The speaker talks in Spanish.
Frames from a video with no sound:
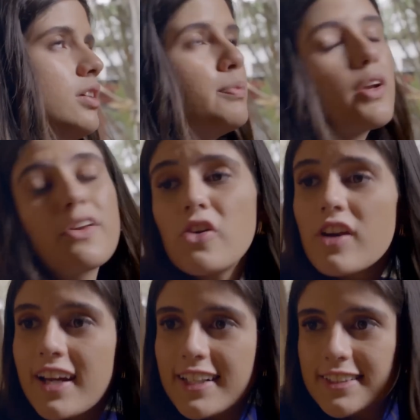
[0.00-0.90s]
¿Por qué no
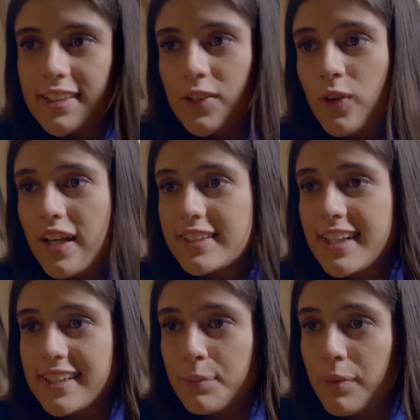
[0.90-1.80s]
regresas a tu casa
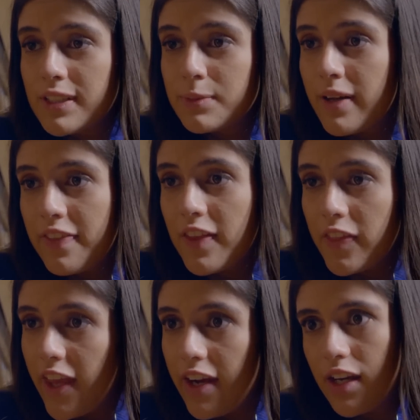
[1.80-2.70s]
y así puedes ver a
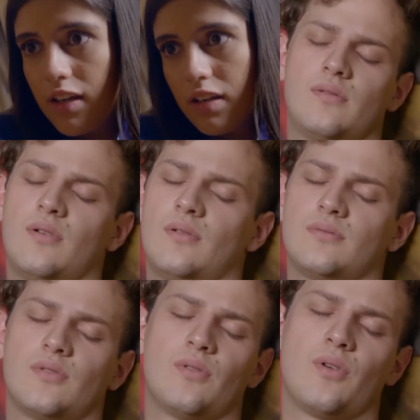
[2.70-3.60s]
Tatiana? No,
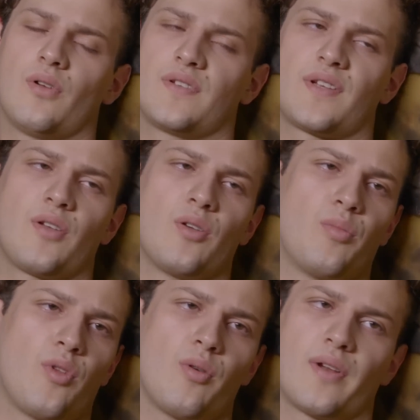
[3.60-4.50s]
no, no es que yo no
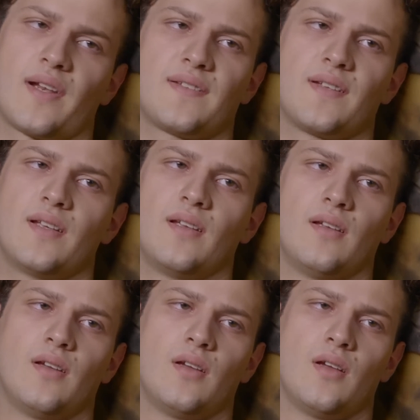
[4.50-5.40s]
puedo verla así.
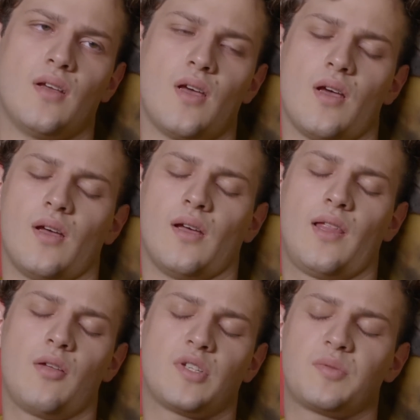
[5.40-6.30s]

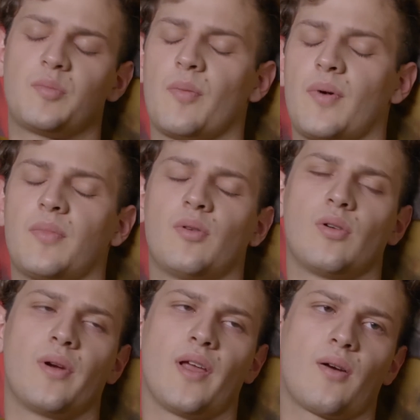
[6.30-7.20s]
Además, mi papá me
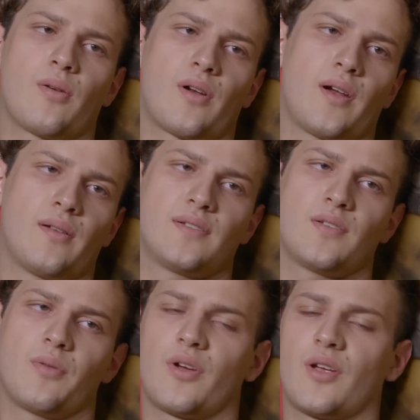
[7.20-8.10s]
volvería a correr. Es obvio